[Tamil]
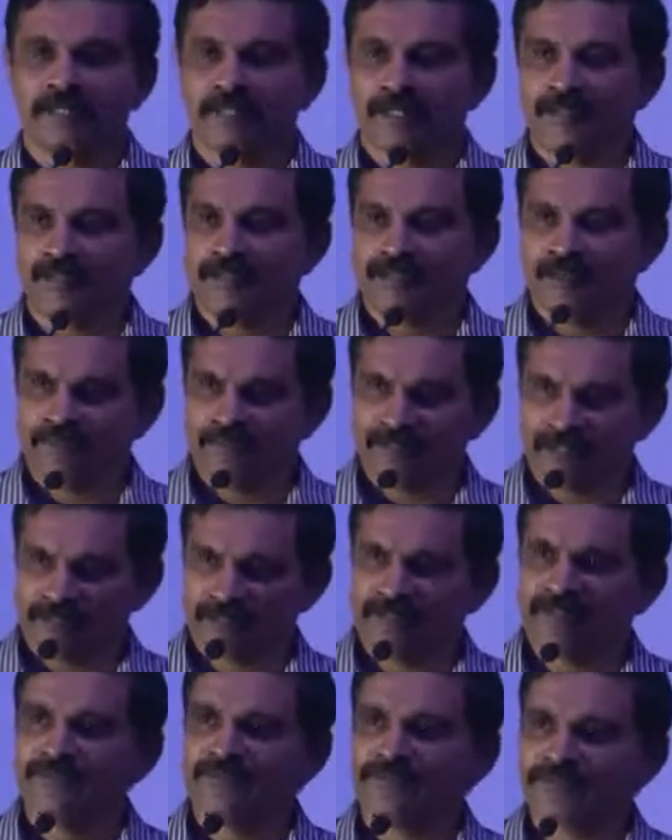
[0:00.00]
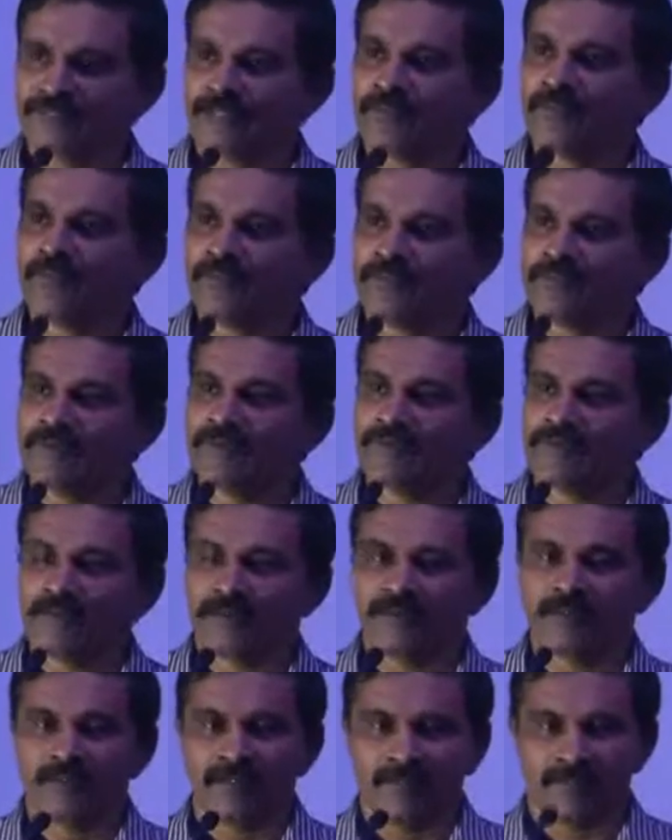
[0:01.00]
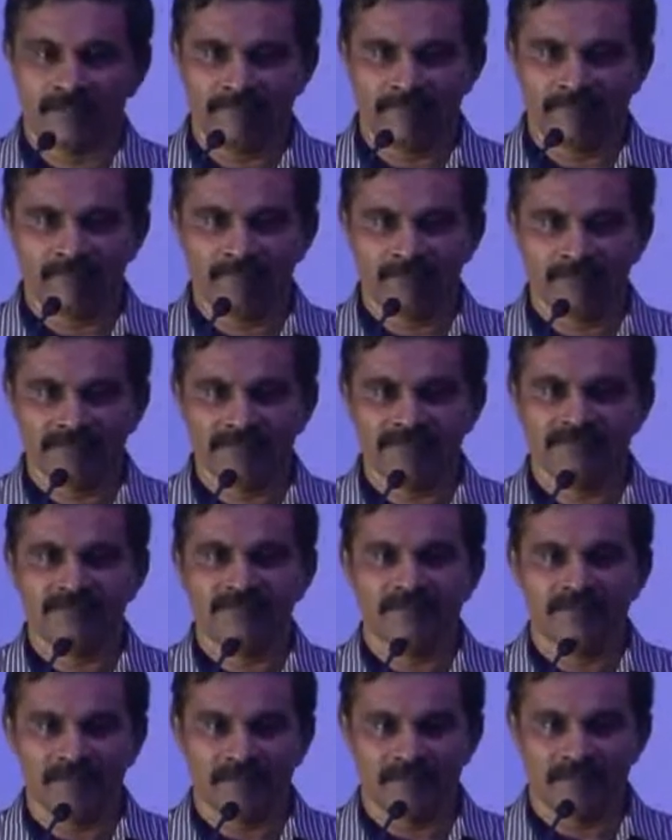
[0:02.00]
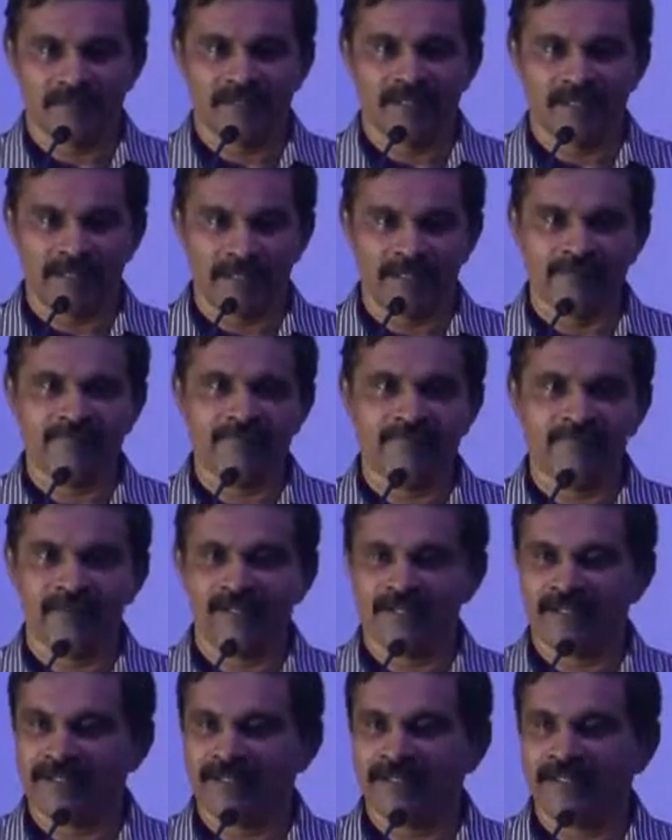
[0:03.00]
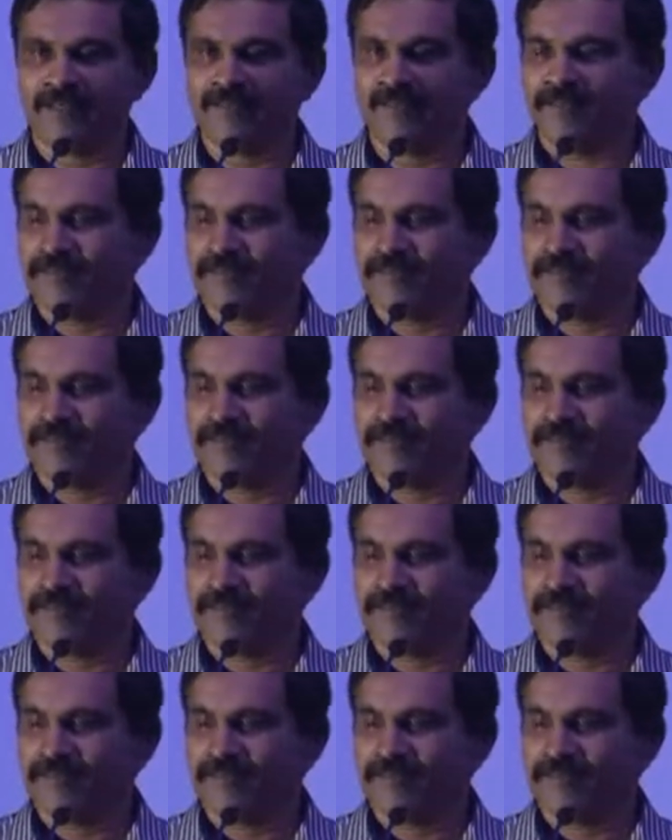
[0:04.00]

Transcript: இட் பி அ வெரி பெனிஃபிஷியல் மூவி ஃபார் எவ்ரிபடிஸ் லைஃப் அண்ட்